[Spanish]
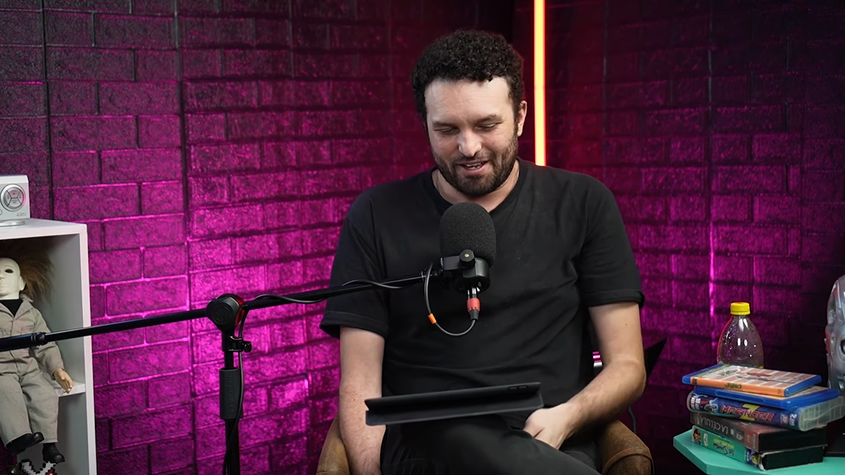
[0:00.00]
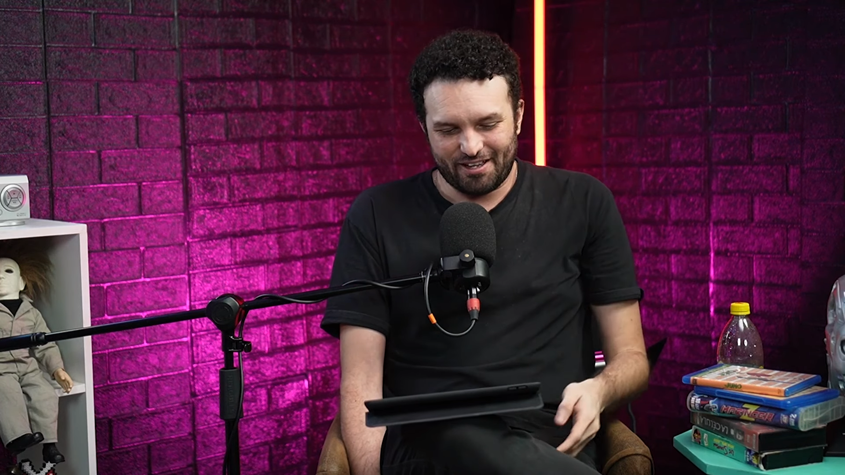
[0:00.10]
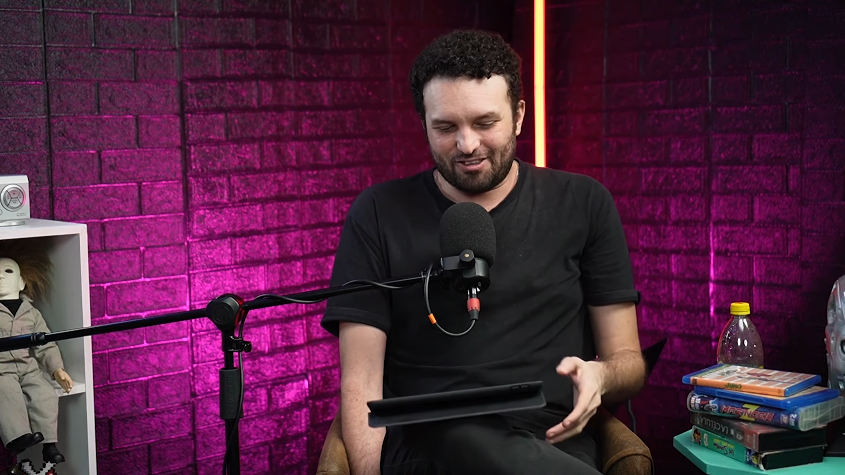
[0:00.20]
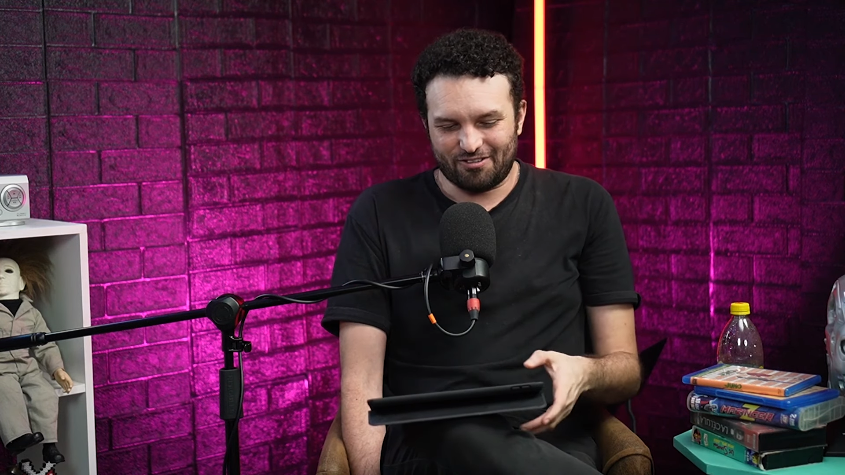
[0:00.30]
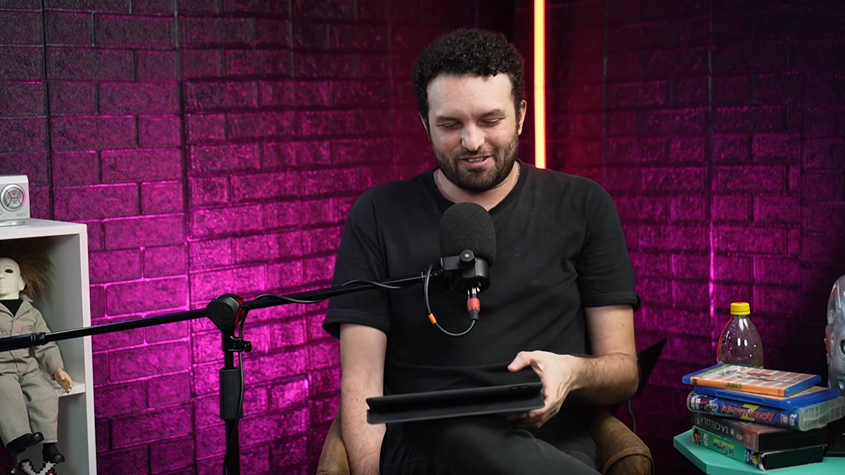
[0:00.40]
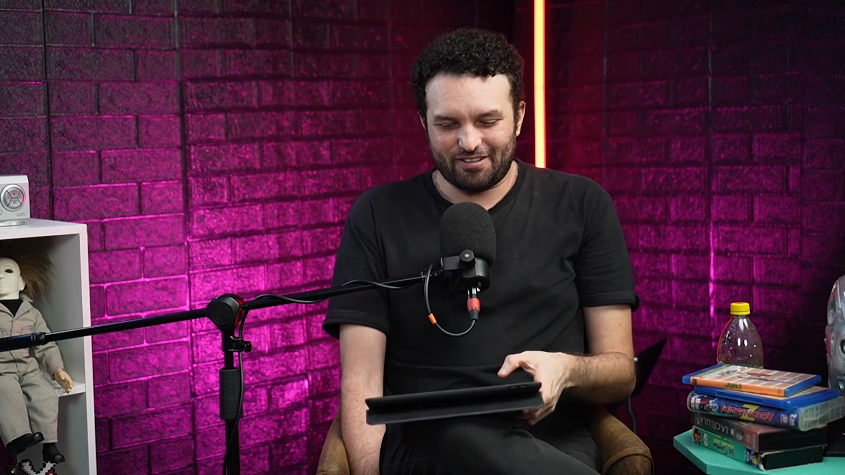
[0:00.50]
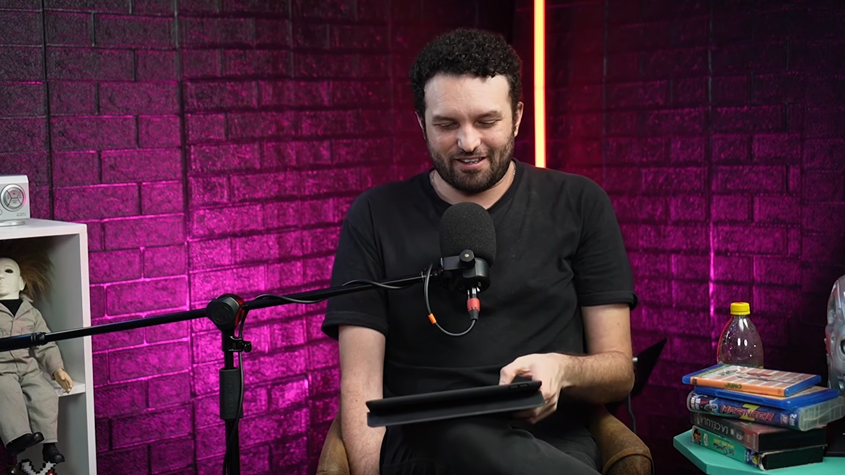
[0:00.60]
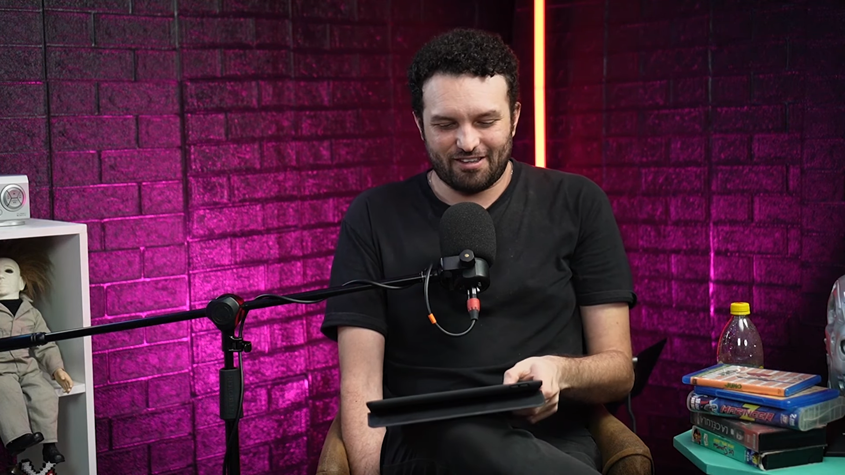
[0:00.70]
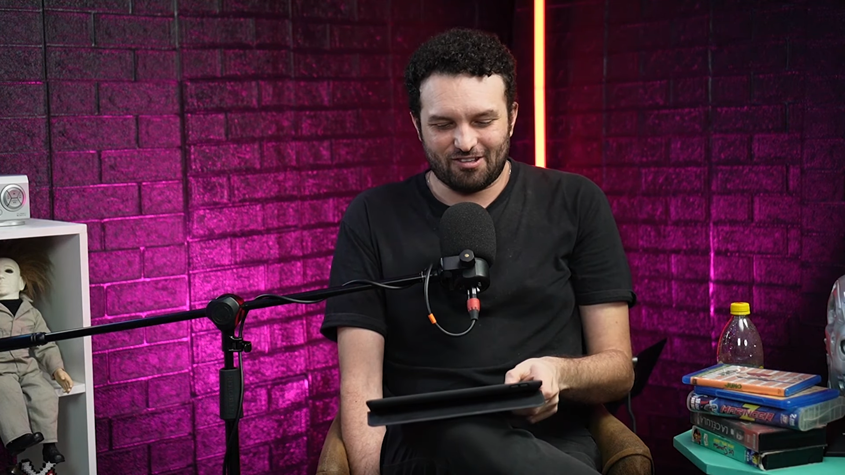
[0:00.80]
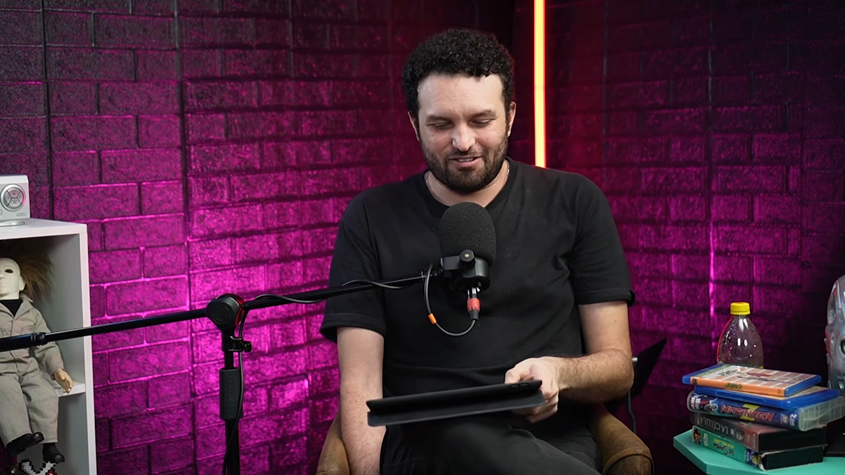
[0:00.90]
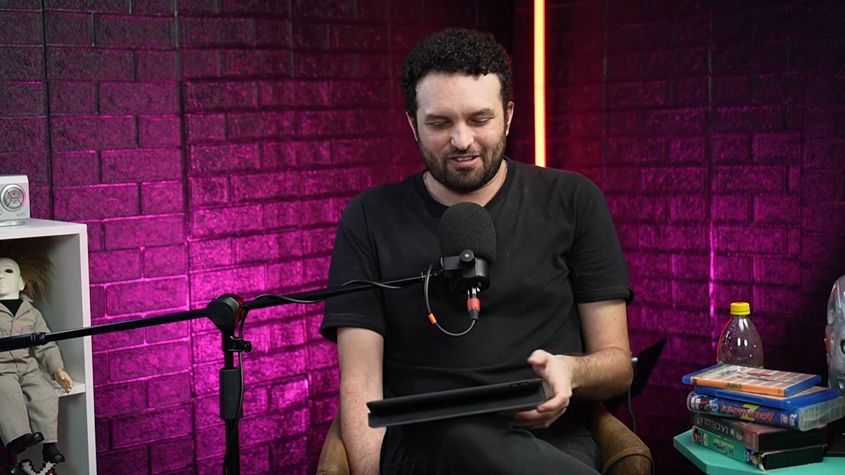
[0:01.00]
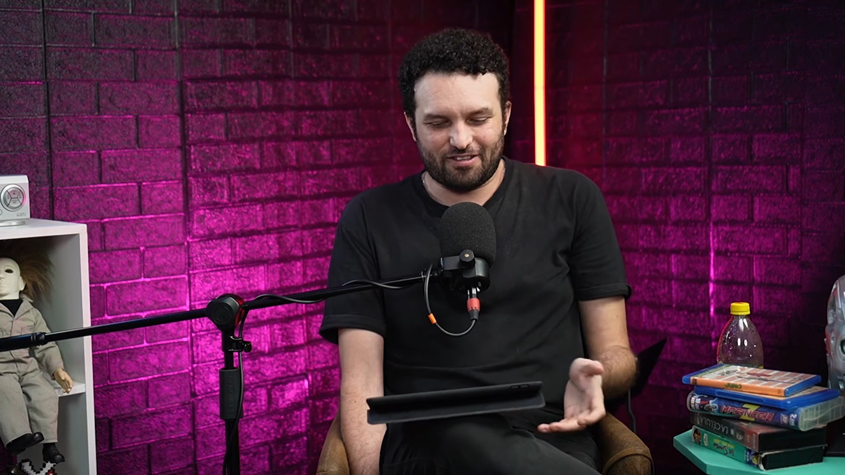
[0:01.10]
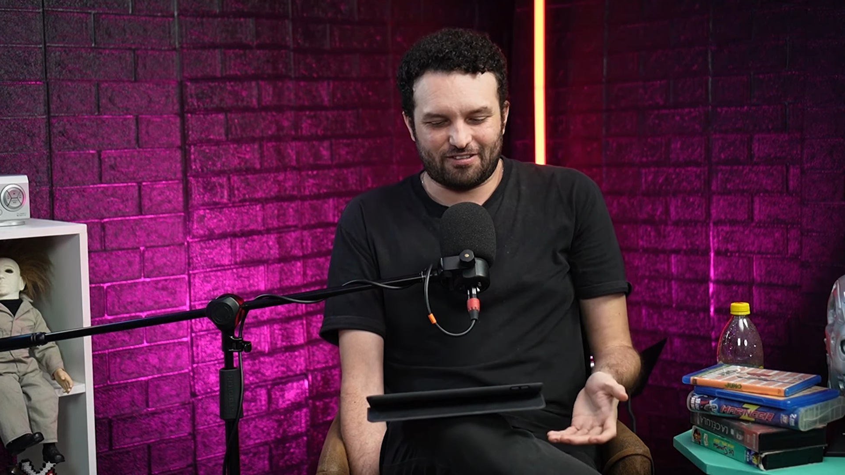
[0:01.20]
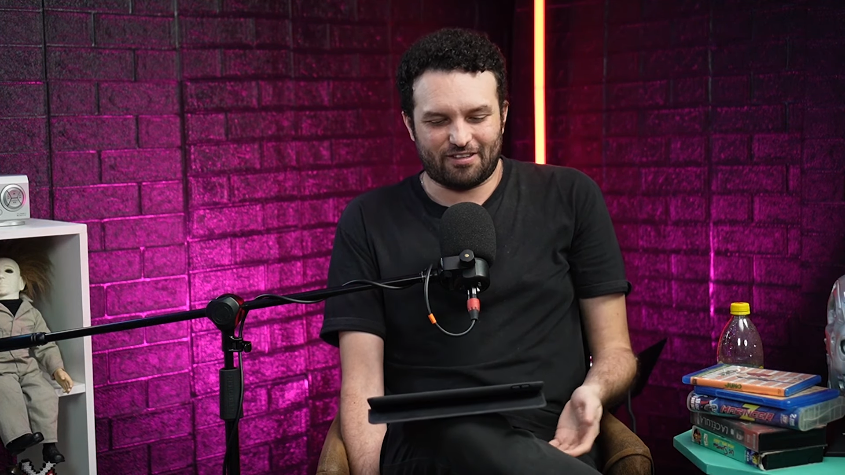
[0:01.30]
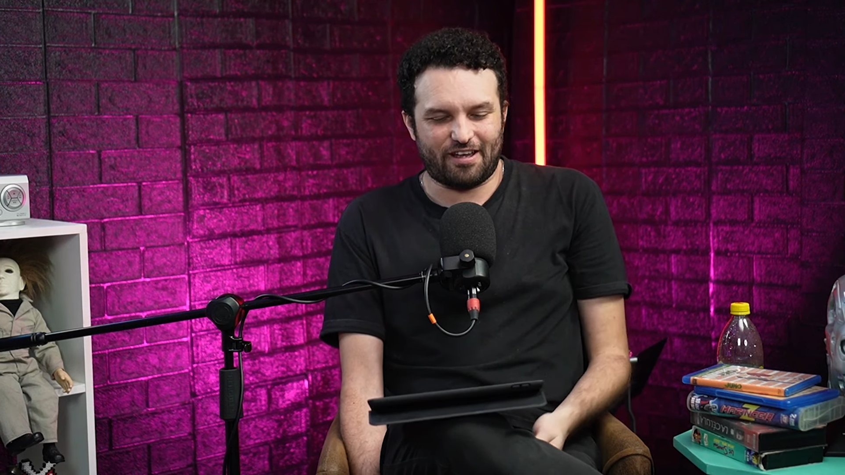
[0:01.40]
Entonces,
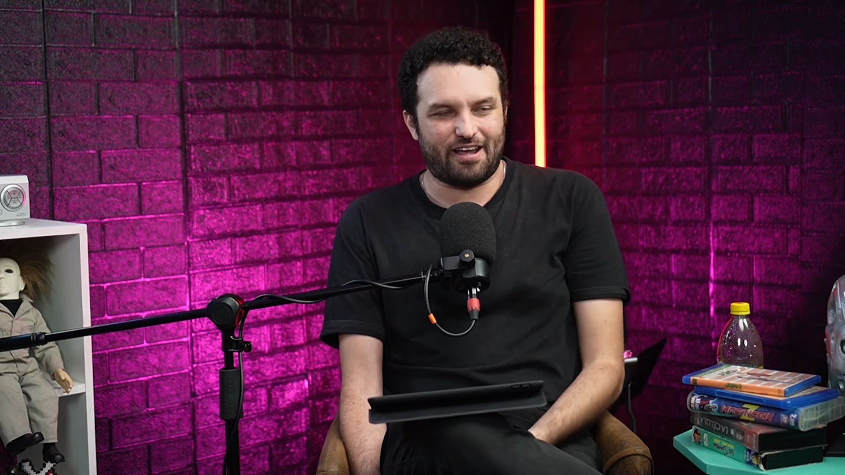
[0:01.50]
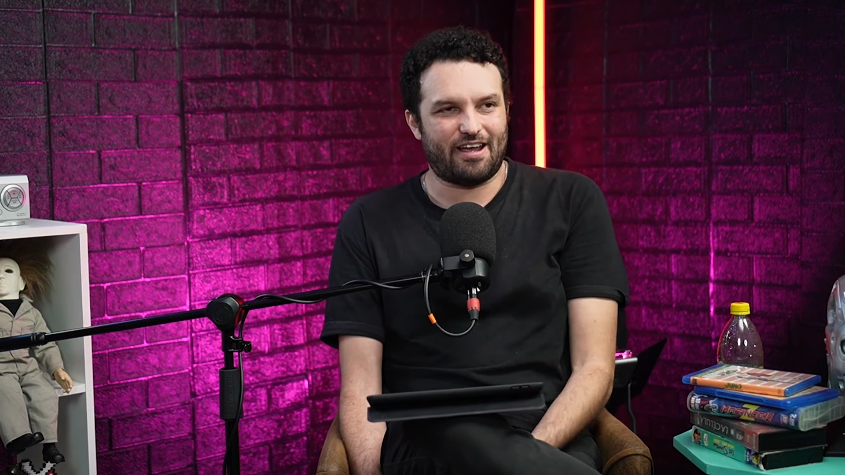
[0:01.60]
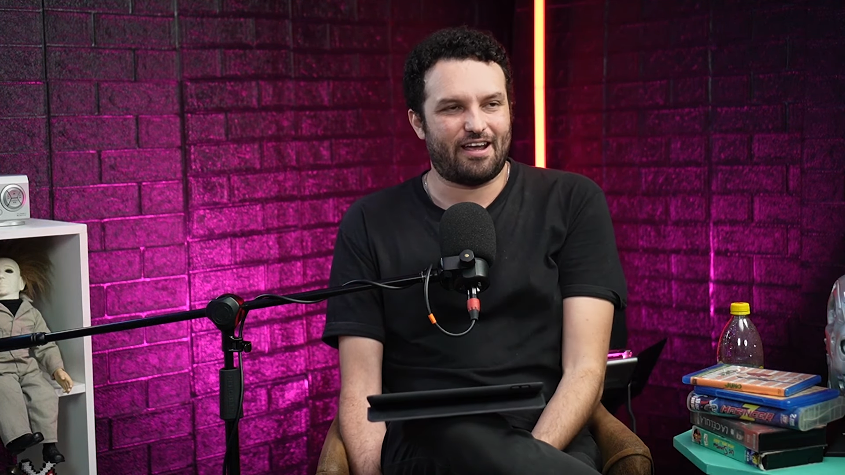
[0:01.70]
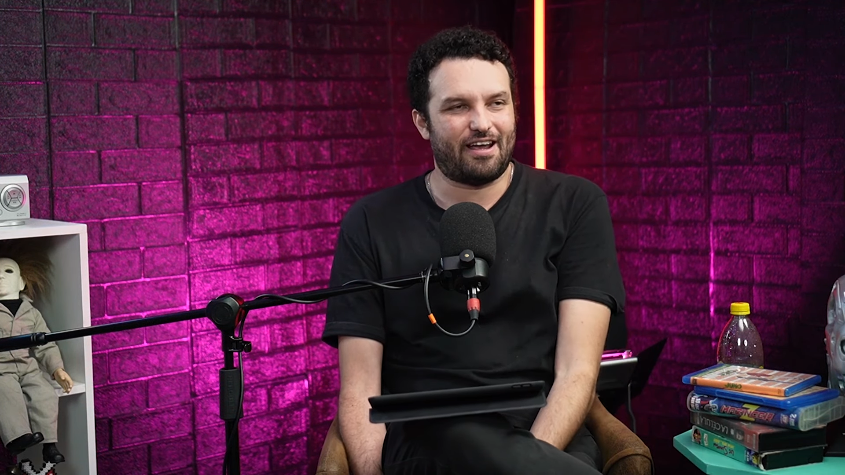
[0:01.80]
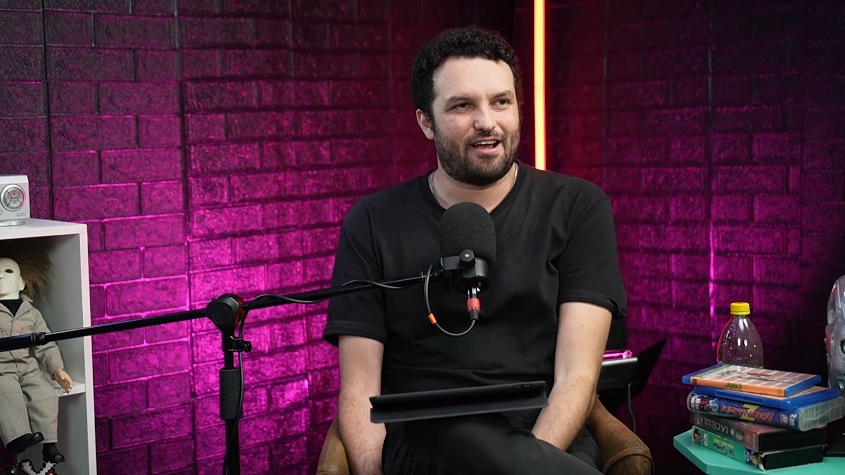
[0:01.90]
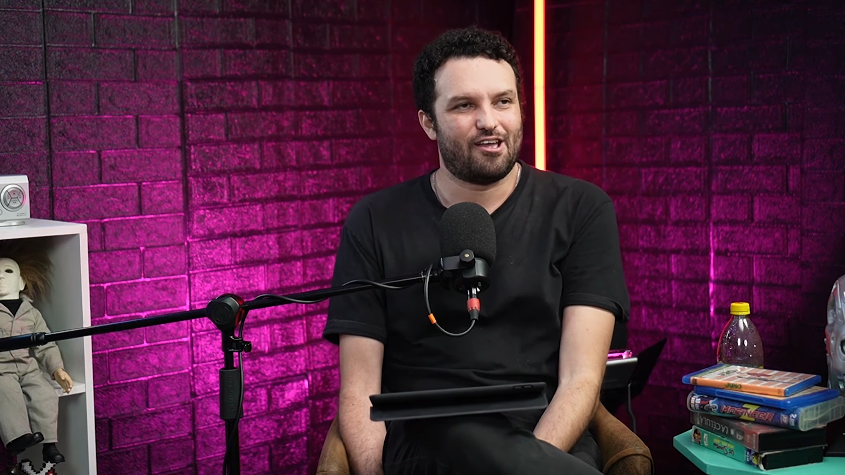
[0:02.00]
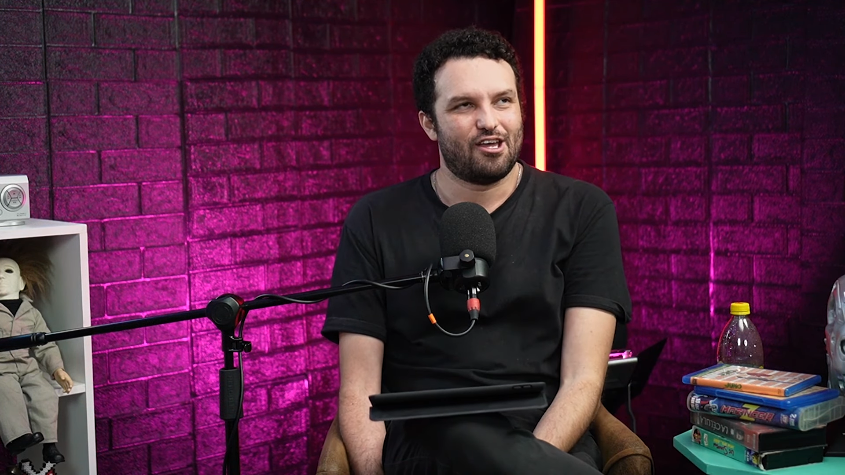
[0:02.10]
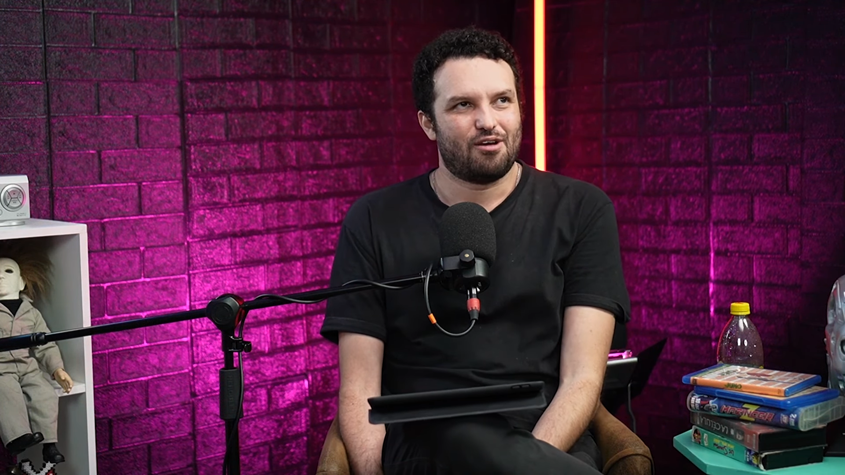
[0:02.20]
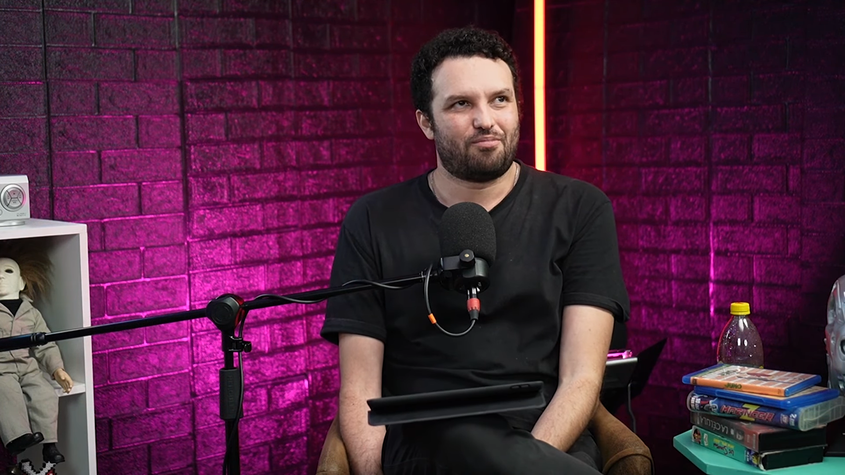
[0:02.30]
entonces, este